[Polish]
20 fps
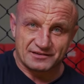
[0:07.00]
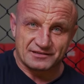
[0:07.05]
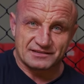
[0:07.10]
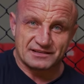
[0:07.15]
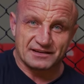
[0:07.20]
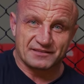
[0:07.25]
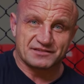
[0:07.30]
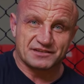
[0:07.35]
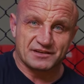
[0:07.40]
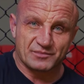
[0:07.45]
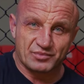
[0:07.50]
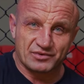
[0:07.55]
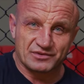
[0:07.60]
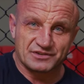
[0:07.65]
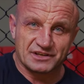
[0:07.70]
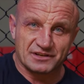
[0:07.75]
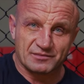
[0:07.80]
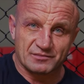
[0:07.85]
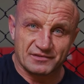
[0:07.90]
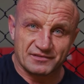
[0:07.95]
to zawsze
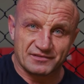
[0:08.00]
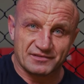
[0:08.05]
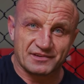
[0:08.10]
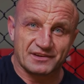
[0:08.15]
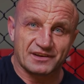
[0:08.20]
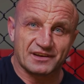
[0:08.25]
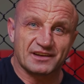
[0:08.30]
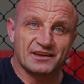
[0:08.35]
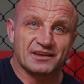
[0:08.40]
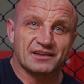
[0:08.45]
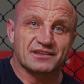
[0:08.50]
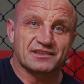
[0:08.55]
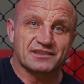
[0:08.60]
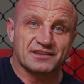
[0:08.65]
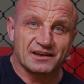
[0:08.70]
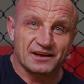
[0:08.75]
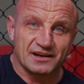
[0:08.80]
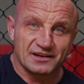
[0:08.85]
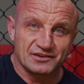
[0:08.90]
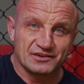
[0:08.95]
Pudzian mówi,
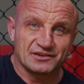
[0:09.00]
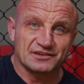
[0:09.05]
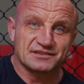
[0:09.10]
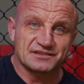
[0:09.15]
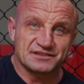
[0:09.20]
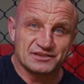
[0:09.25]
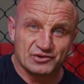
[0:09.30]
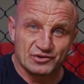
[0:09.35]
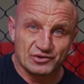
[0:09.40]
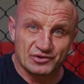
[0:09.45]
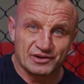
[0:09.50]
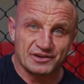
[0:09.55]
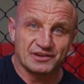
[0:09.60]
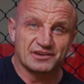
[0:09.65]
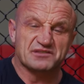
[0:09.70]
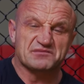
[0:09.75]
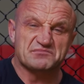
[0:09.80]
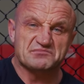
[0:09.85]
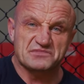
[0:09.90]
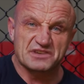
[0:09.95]
tanio skóry
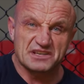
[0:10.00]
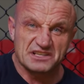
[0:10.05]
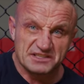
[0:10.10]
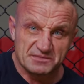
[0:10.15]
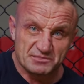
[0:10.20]
nie